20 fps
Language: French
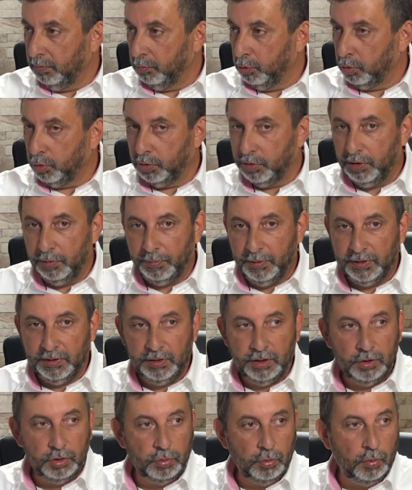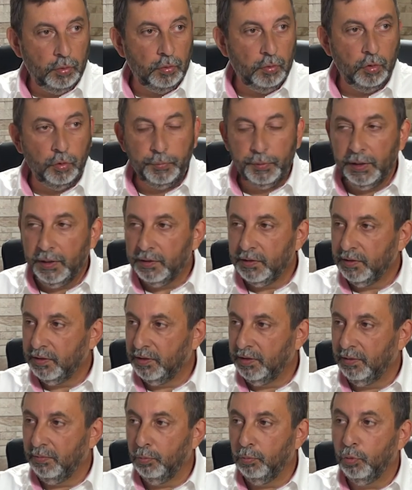moi je ne sais pas si elles sont encore au
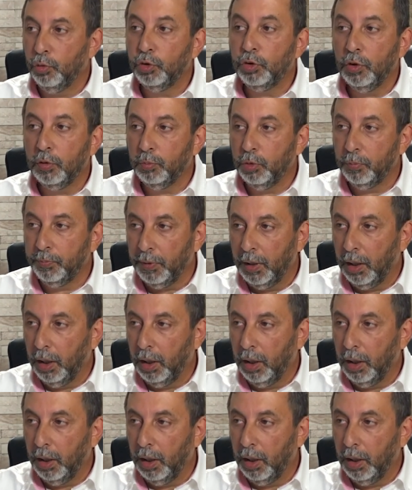PS, il ne me semble pas.